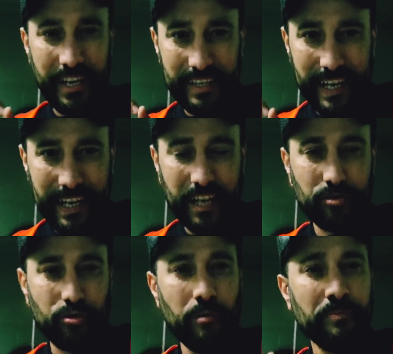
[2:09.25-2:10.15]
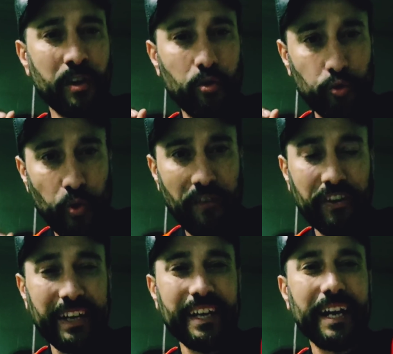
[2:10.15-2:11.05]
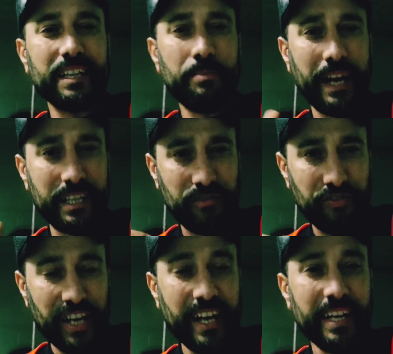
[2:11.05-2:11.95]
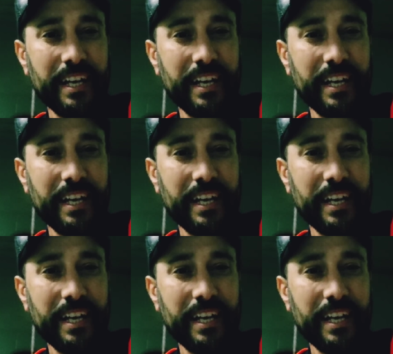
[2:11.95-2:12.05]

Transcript: الديكريتو وتوافق عليه غادي يبقى يتفتح